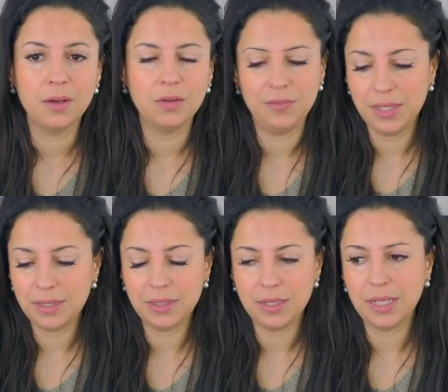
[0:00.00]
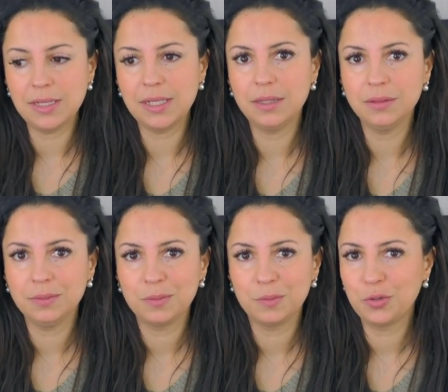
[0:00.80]
Und wenn ich das jetzt hier erzähle,
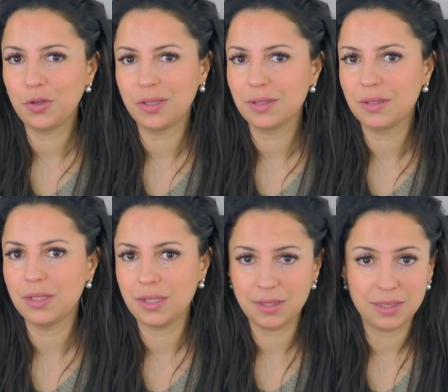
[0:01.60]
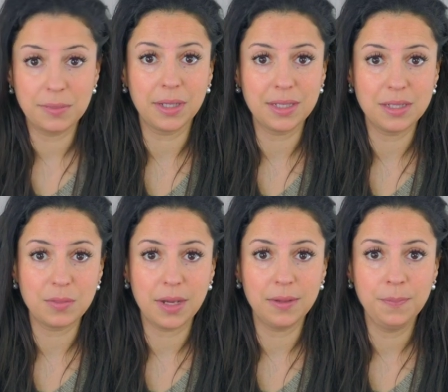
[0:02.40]
bedeutet es nicht, dass ich es immer richtig
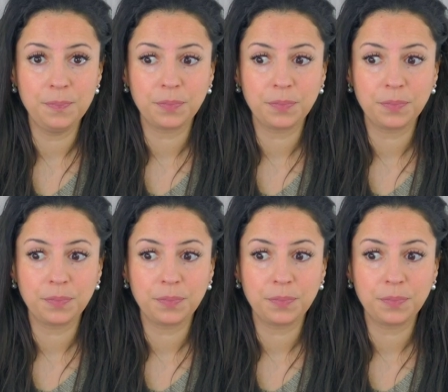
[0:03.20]
mache,